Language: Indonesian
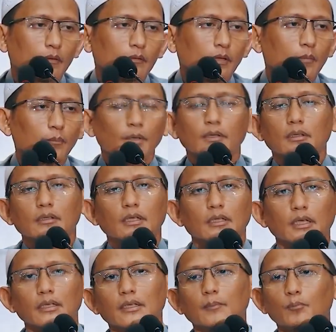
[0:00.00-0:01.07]
Sampai
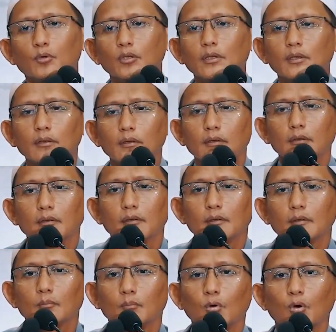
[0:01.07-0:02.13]
detik ini pun
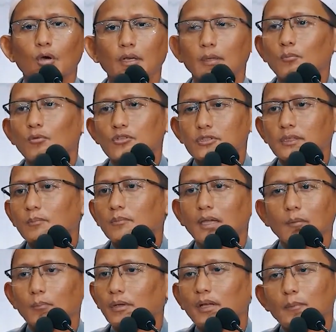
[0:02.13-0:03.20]
Bukhari Muslim
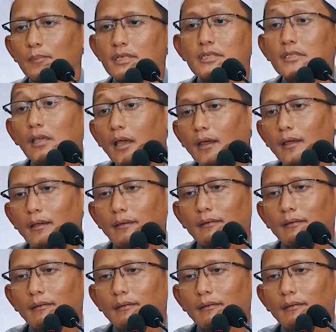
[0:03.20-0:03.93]
tidak pernah pisah.